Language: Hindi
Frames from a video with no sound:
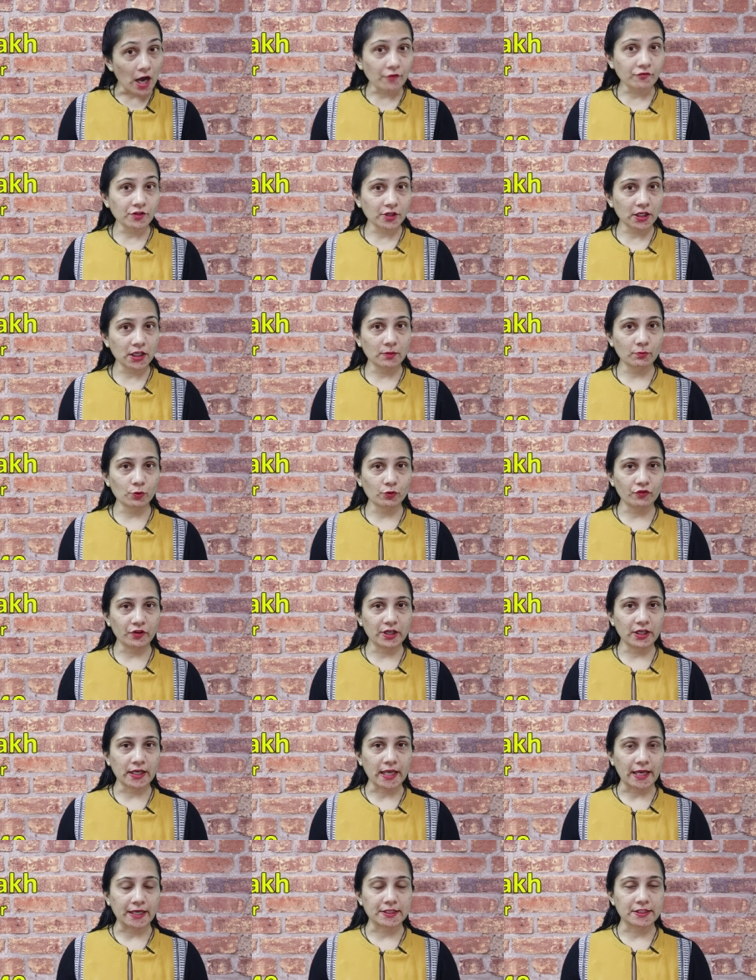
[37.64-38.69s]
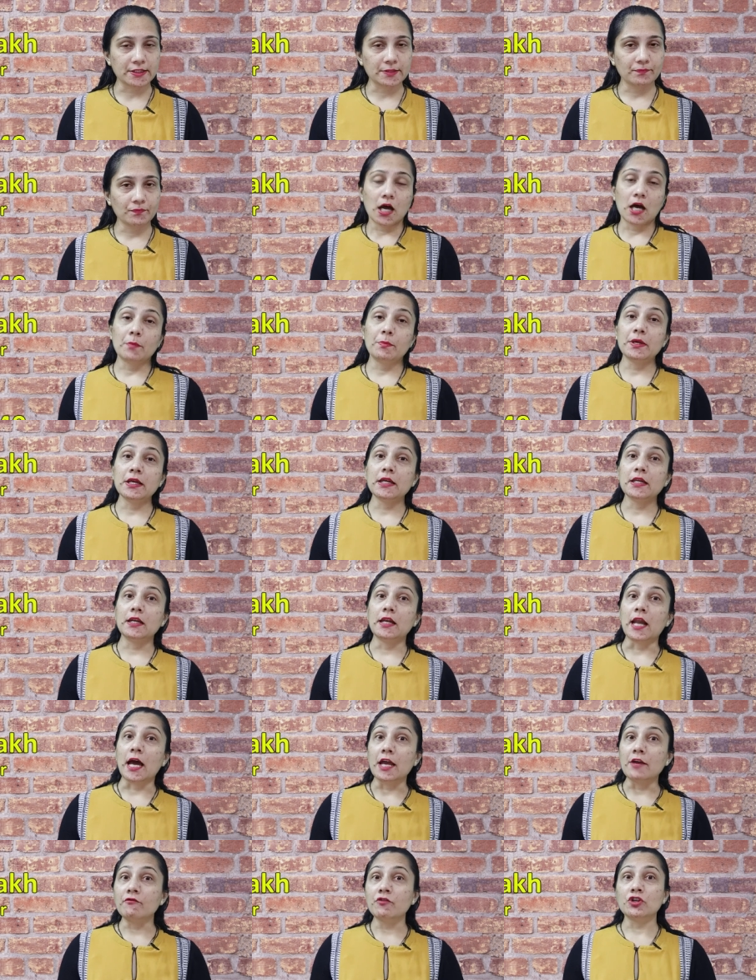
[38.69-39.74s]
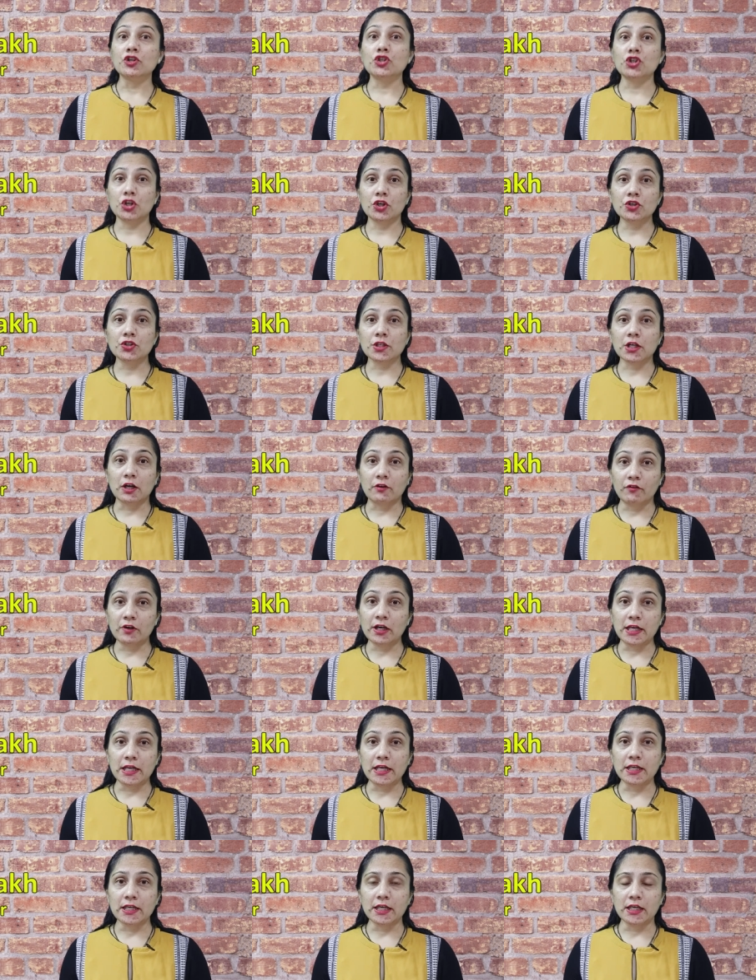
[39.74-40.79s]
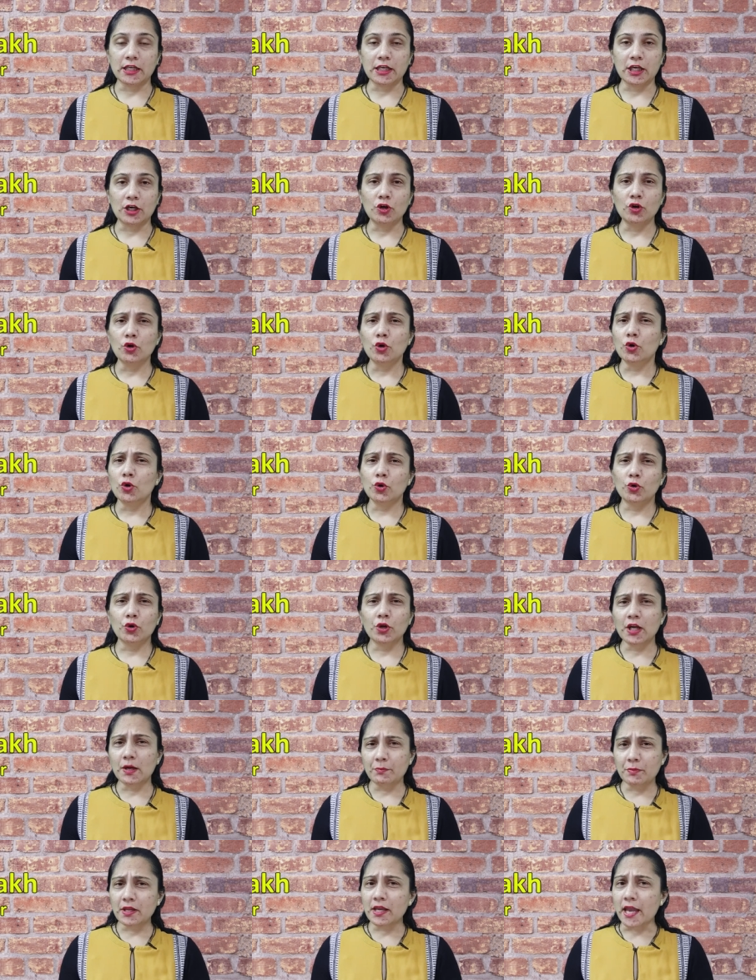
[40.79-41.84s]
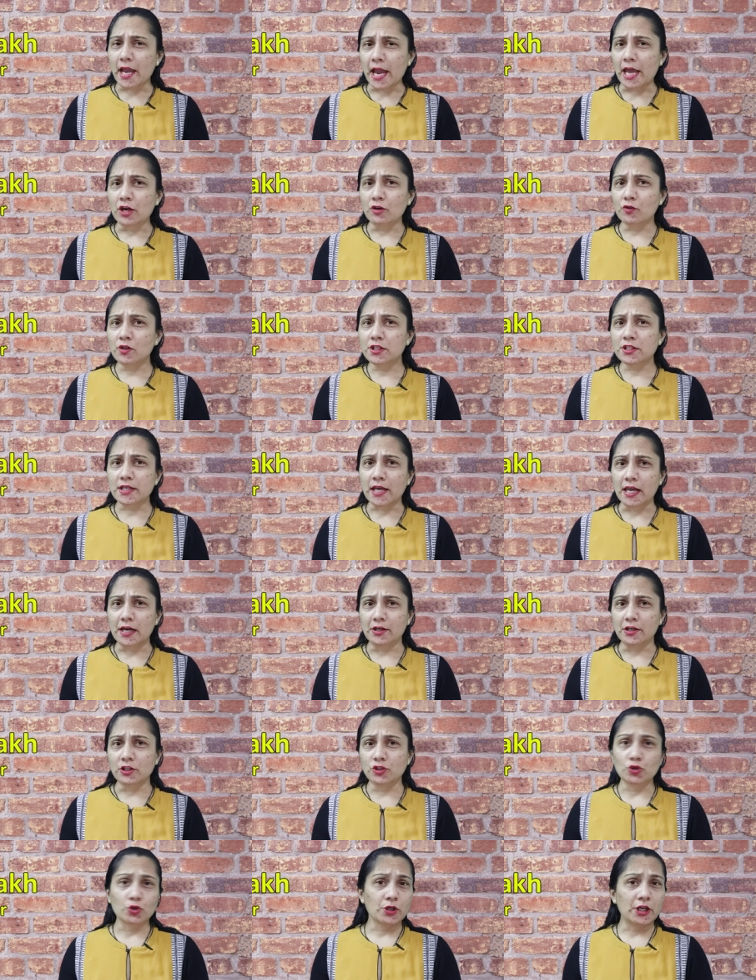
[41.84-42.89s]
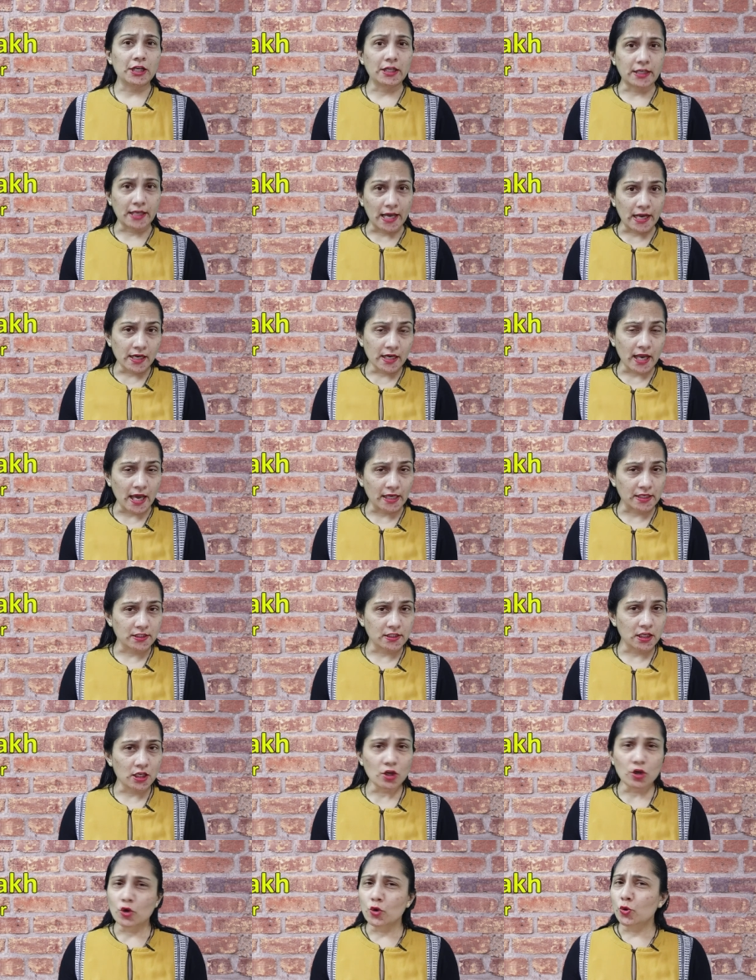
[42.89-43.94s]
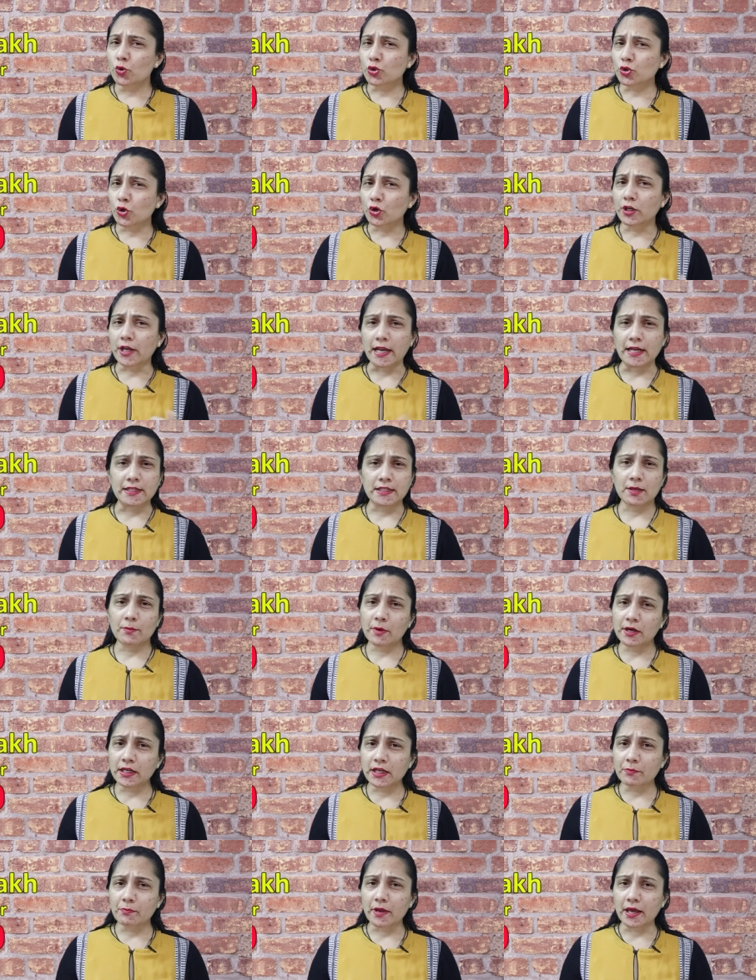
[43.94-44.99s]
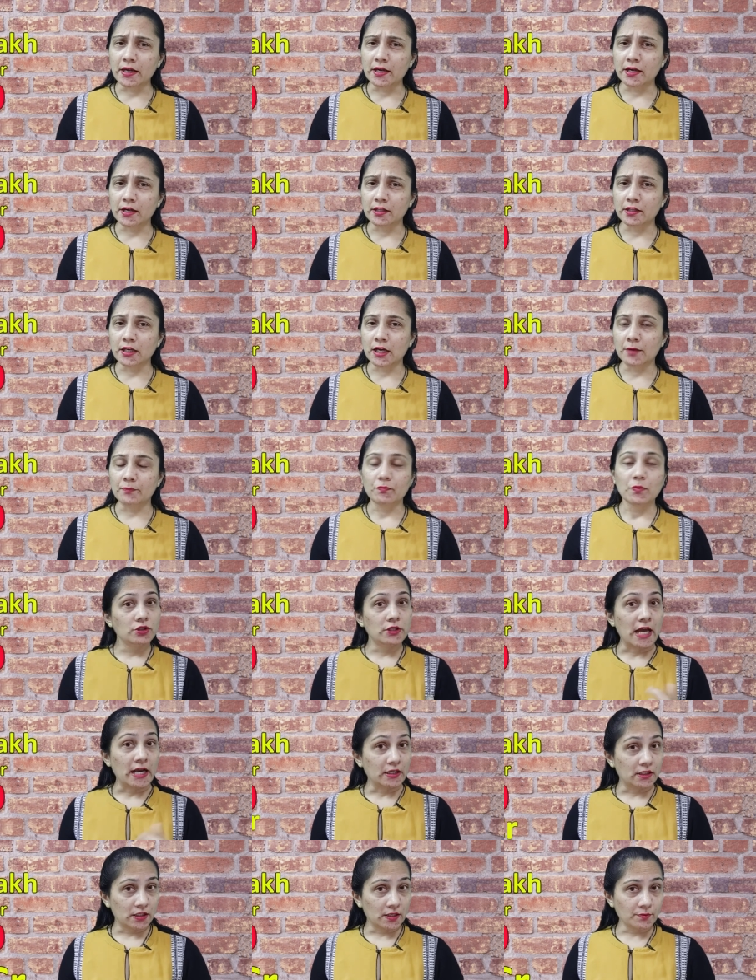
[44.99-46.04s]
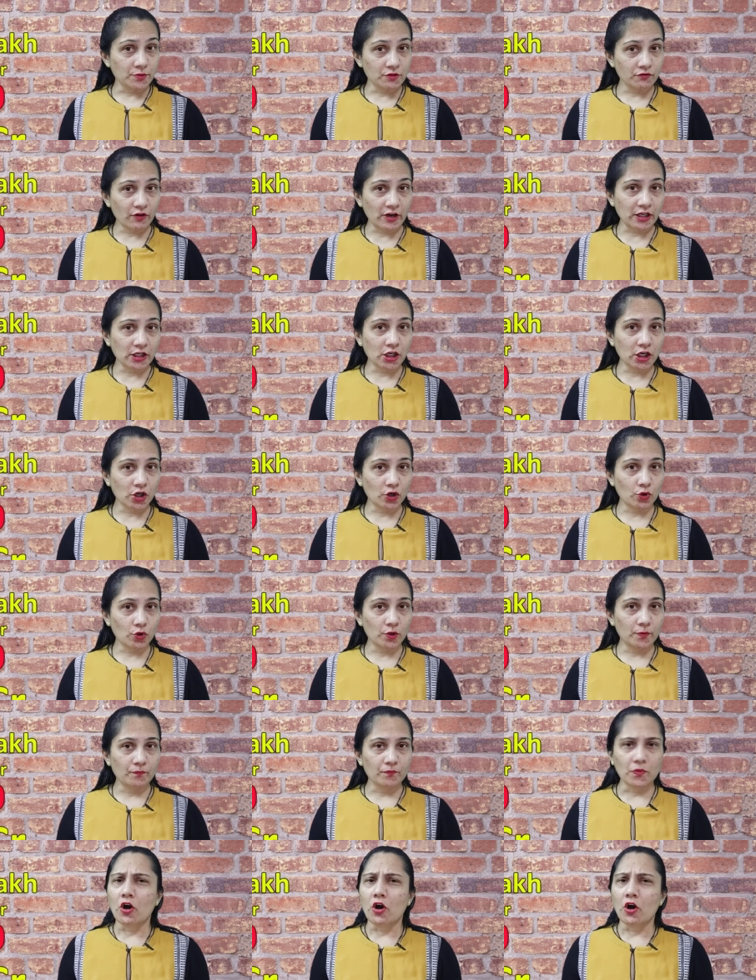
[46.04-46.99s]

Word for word: आफ्टर रिमूविंग टैक्स अभी लाइफ इंश्योरेंस कवर लेने के लिए उन्होंने अपनी एनुअल सैलरी जो कि 10 लैक्स थी उसको 10 से मल्टीप्लाई कर दिया दैट कम्स वन करोड़